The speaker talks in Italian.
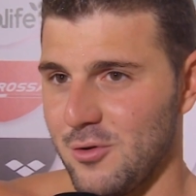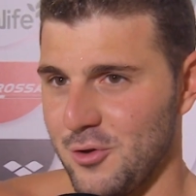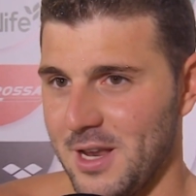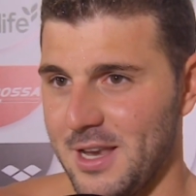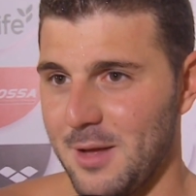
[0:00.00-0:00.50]

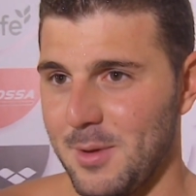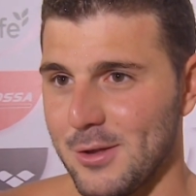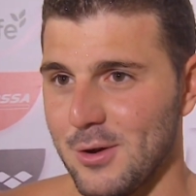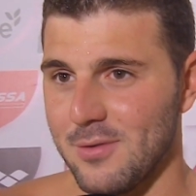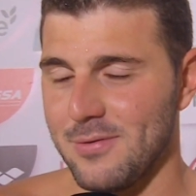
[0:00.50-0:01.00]
ogni
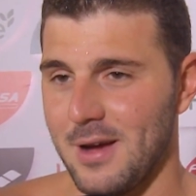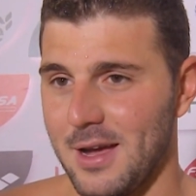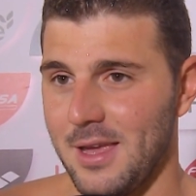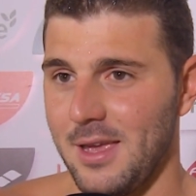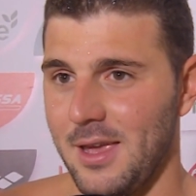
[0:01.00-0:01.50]
allenamento che
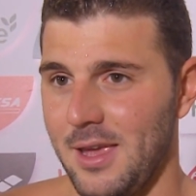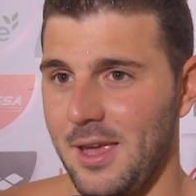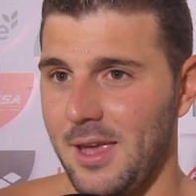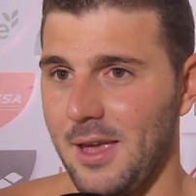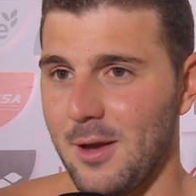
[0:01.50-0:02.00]

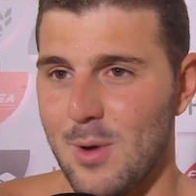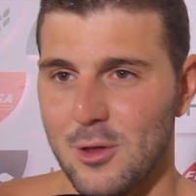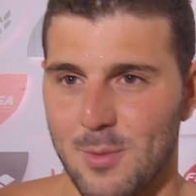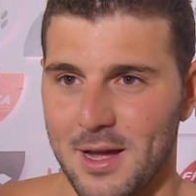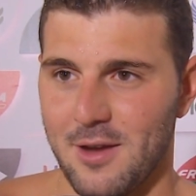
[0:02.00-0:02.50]
fai
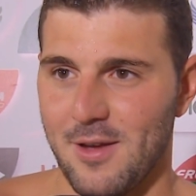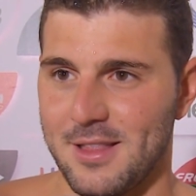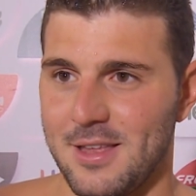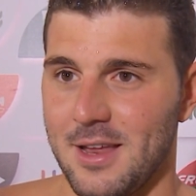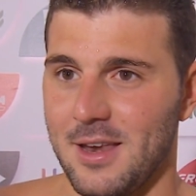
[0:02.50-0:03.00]
quando magari vai a
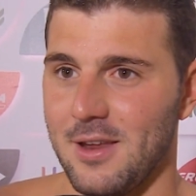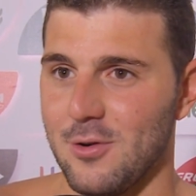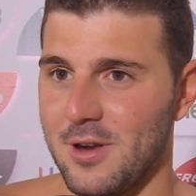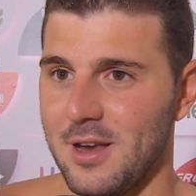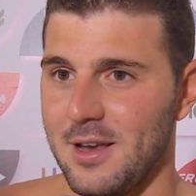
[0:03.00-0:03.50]
tirare i
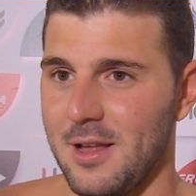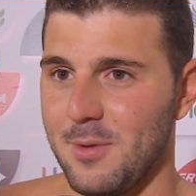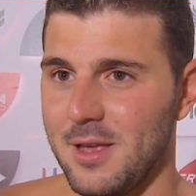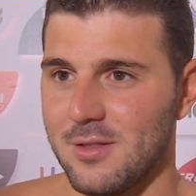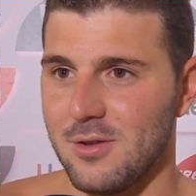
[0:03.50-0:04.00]
rigori in
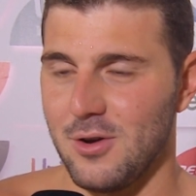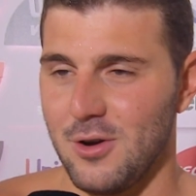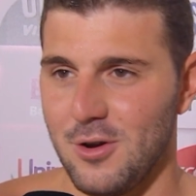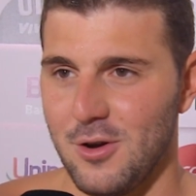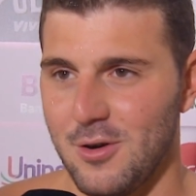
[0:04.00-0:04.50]

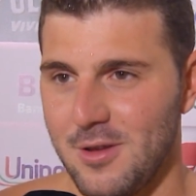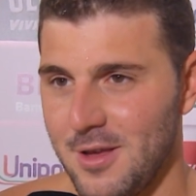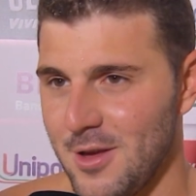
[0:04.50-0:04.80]
allenamento